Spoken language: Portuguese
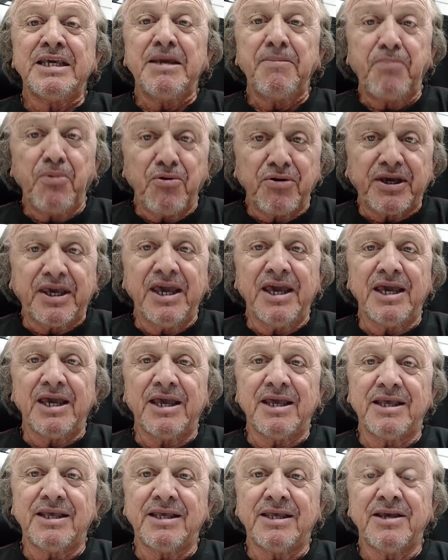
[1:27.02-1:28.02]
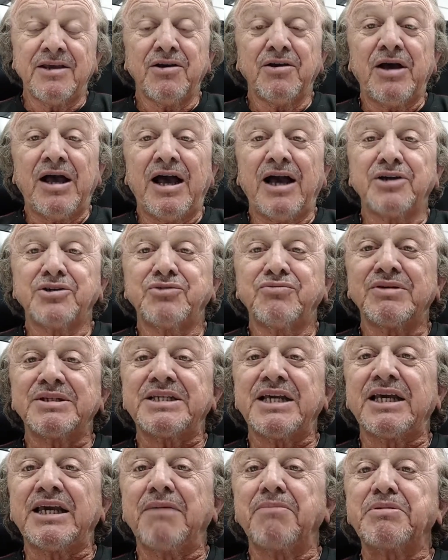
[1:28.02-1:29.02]
E por que as duas
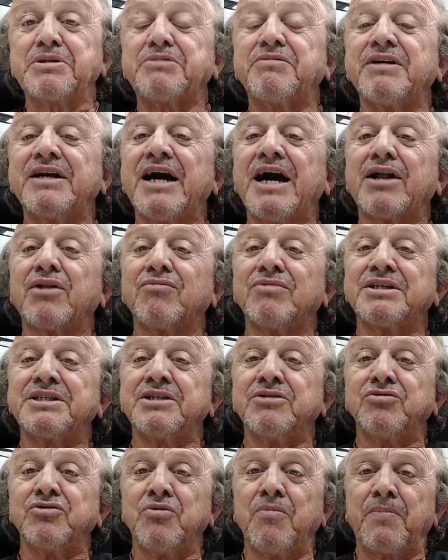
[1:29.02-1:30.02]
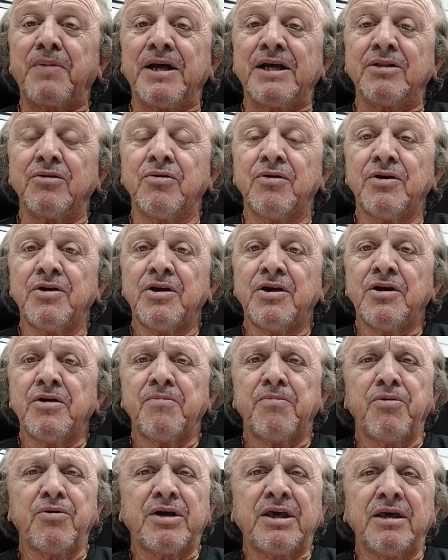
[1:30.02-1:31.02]
equipes ficaram em segundo plano?
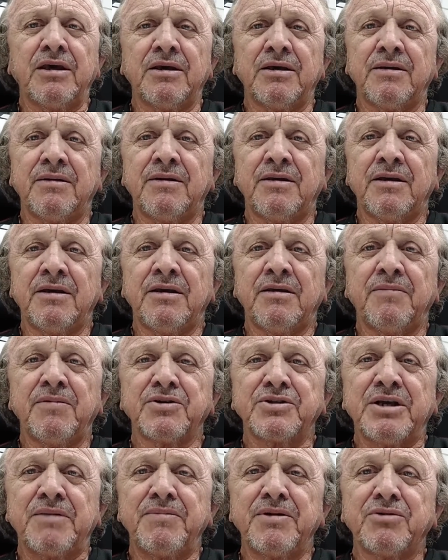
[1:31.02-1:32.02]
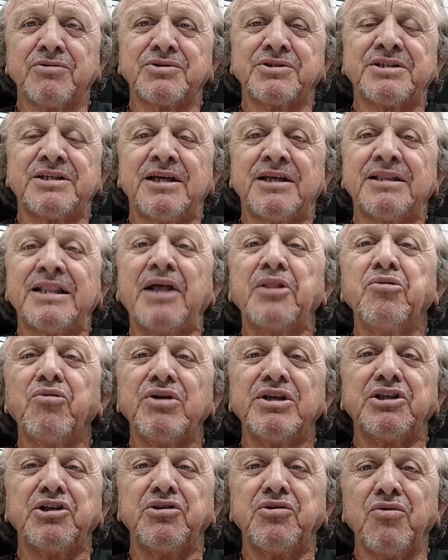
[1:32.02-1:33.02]
Porque, meus amigos, na
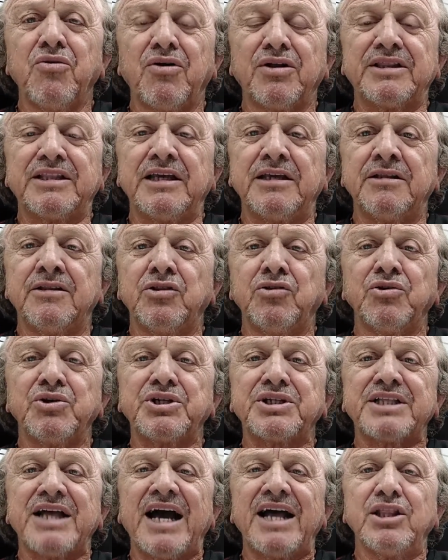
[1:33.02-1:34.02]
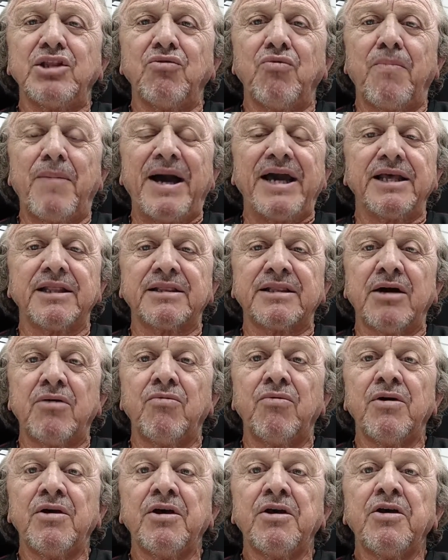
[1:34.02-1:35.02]
noite de ontem, no estádio
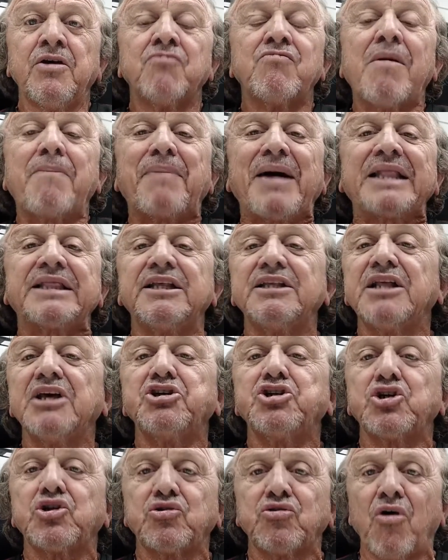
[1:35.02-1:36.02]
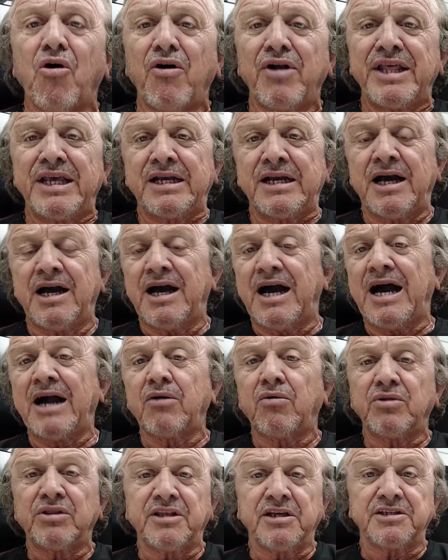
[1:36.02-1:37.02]
Barretão, uma partida histórica
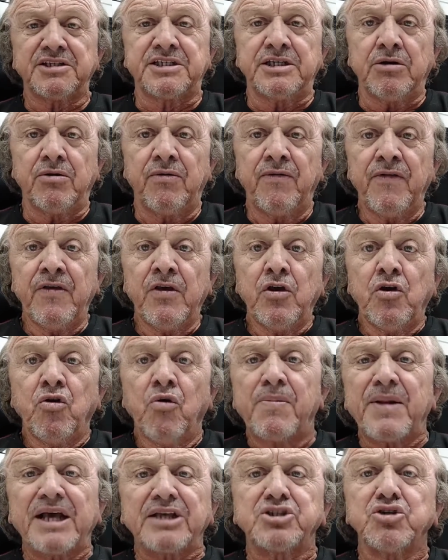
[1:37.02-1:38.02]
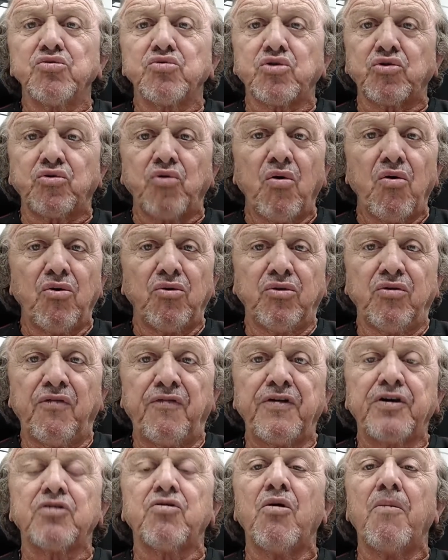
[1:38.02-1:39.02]
aconteceu. O Brasil todo
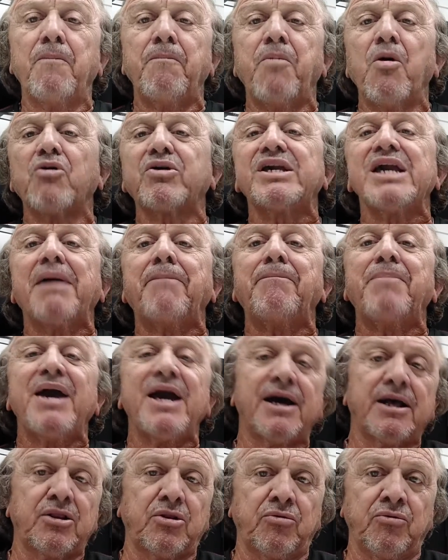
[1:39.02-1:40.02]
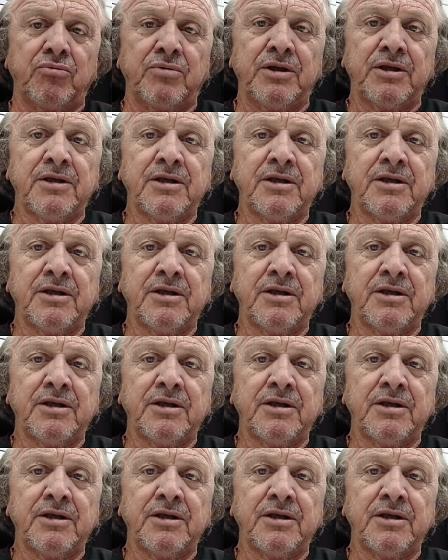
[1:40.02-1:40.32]
ficou boquiaberto